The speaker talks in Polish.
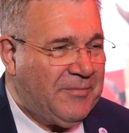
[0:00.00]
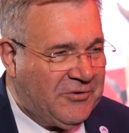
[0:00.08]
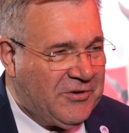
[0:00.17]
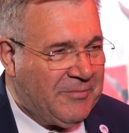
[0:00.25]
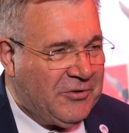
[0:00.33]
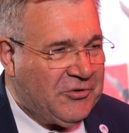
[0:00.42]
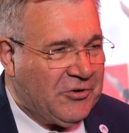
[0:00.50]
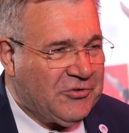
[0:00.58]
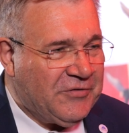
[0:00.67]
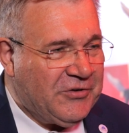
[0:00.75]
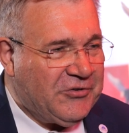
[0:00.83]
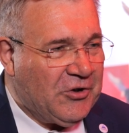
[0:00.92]
Będziemy się
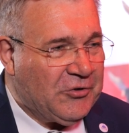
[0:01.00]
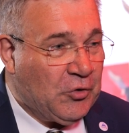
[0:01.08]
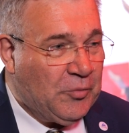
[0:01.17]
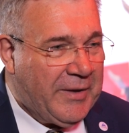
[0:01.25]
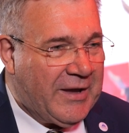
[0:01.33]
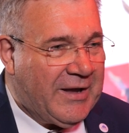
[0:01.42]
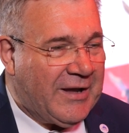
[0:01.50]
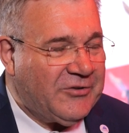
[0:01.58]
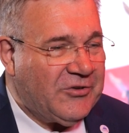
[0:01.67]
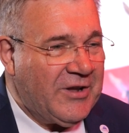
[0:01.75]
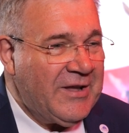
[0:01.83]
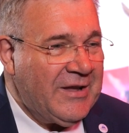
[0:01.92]
oczywiście o to ubiegać.